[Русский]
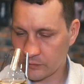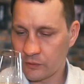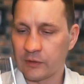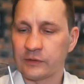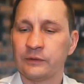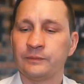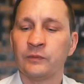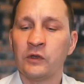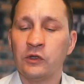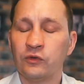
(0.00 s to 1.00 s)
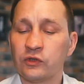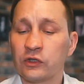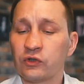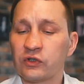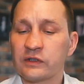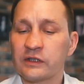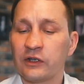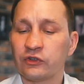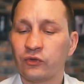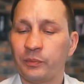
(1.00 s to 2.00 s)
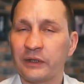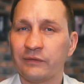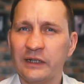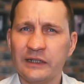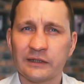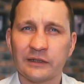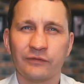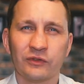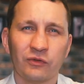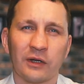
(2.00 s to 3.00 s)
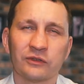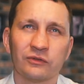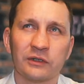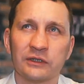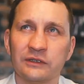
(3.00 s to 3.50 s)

Класс. Ну я точно знаю, что предварительно вино, которое